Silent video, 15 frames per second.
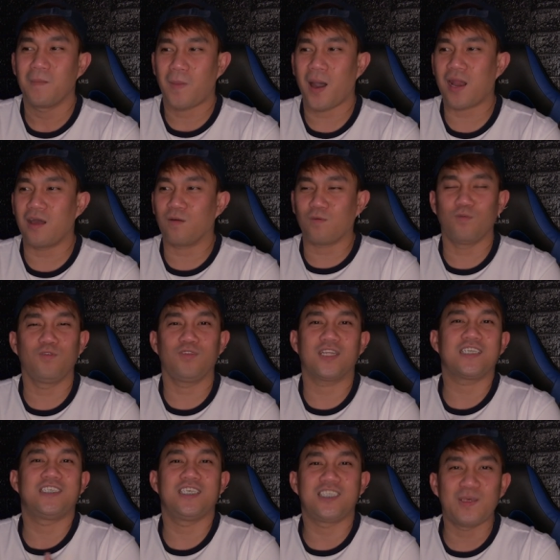parang kung
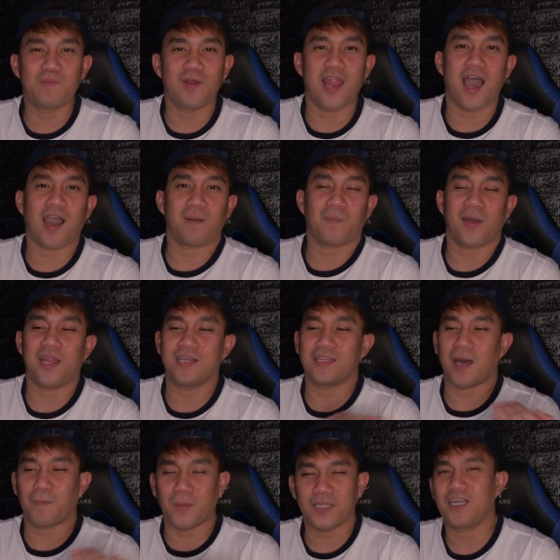nagsisimula ka pa lang,
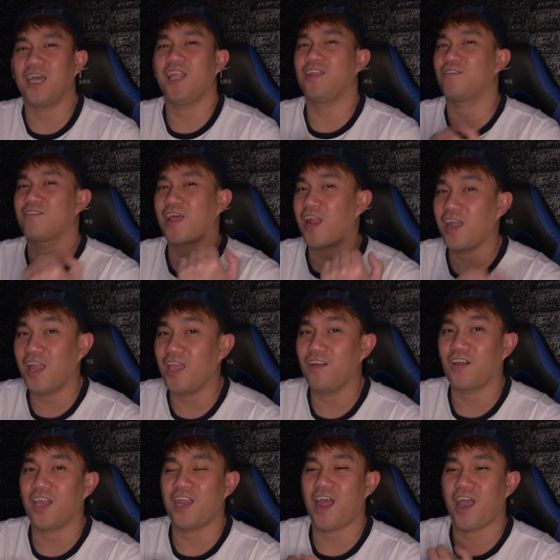dapat ganito talaga yung
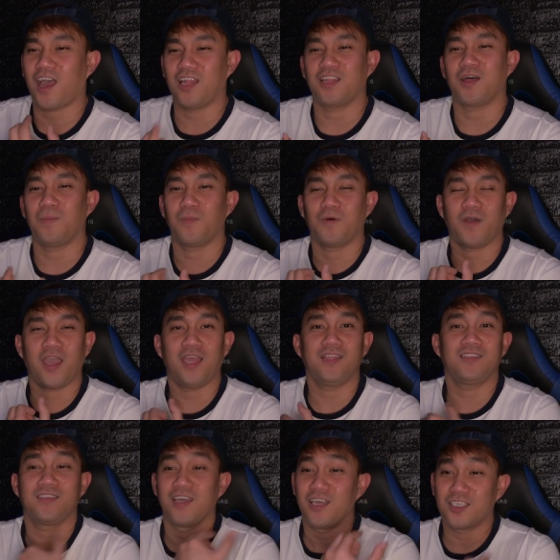kinakanta mo. And
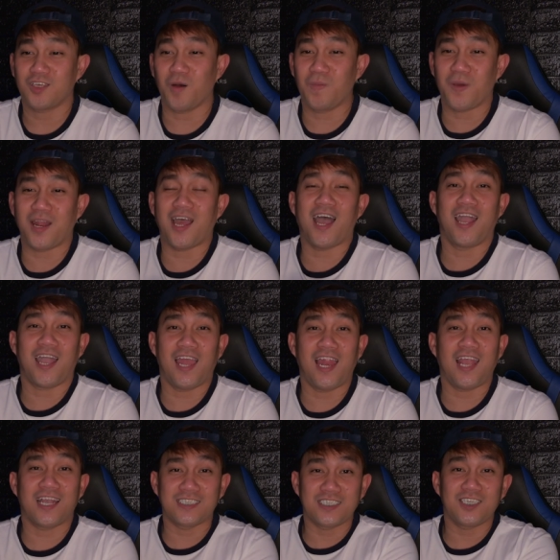sobrang ang
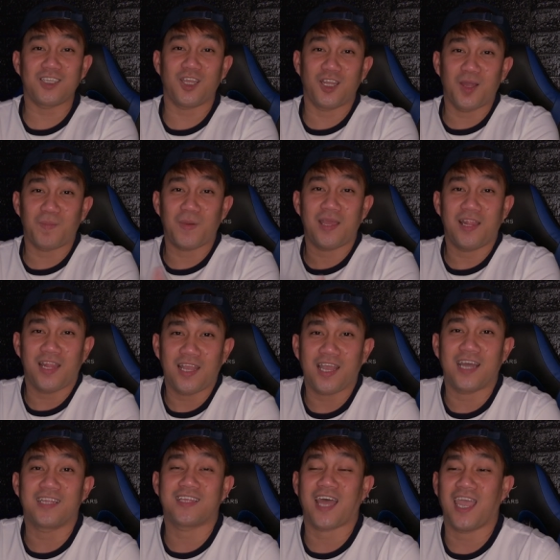galing kasi ito napiling
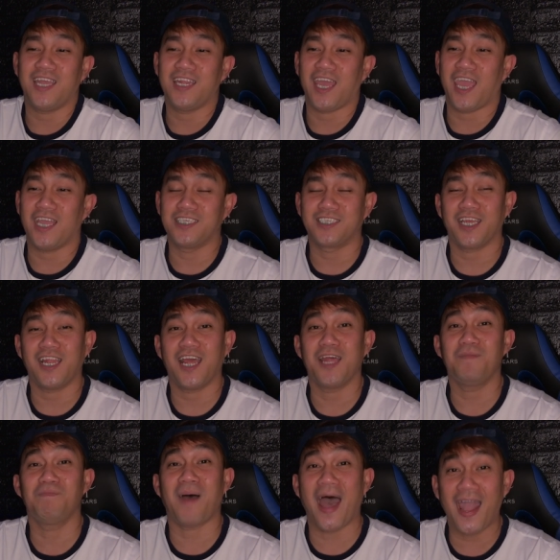kantahin ni Angel.
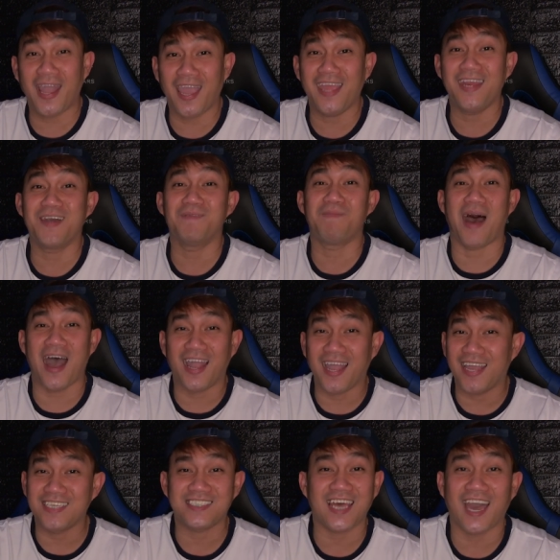And bagay na
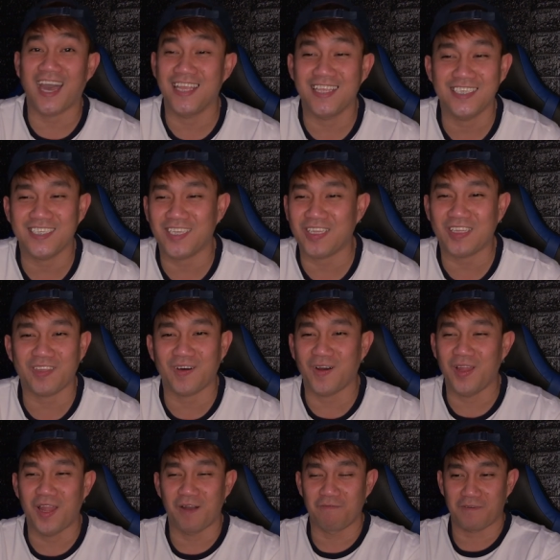bagay sa kanya sa totoo
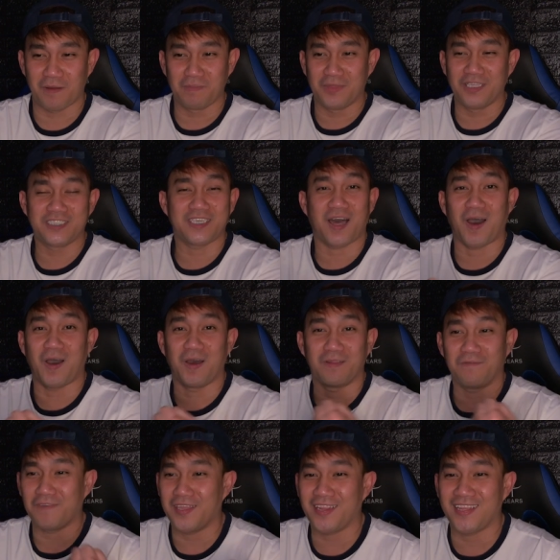lang from dun sa
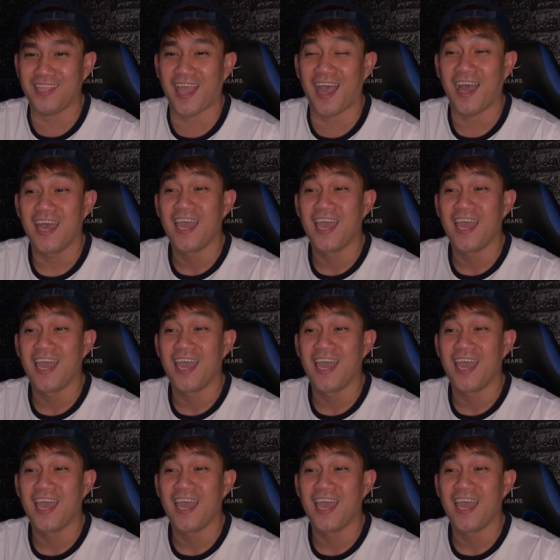outfit niya